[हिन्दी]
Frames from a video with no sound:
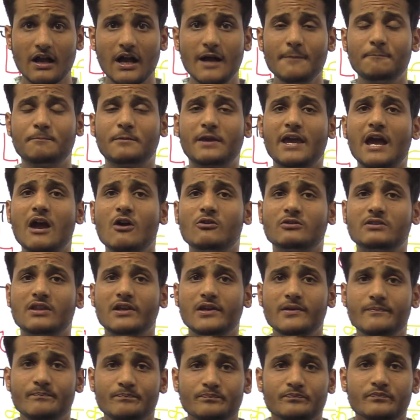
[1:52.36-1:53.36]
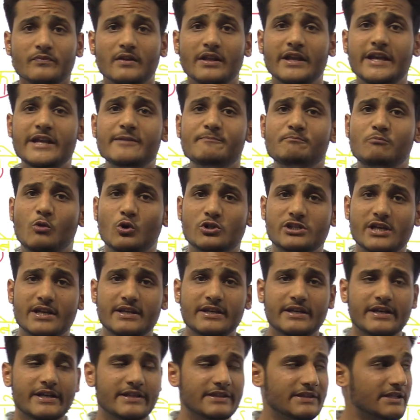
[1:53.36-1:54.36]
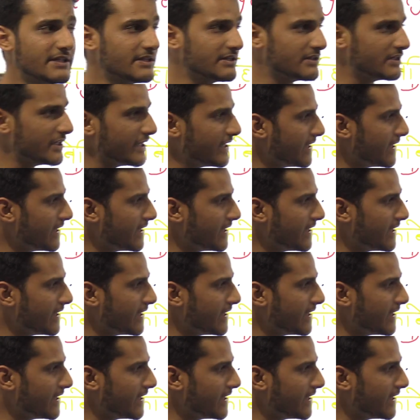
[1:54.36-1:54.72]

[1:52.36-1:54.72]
अब क्या होता है इन भोजन के अंदर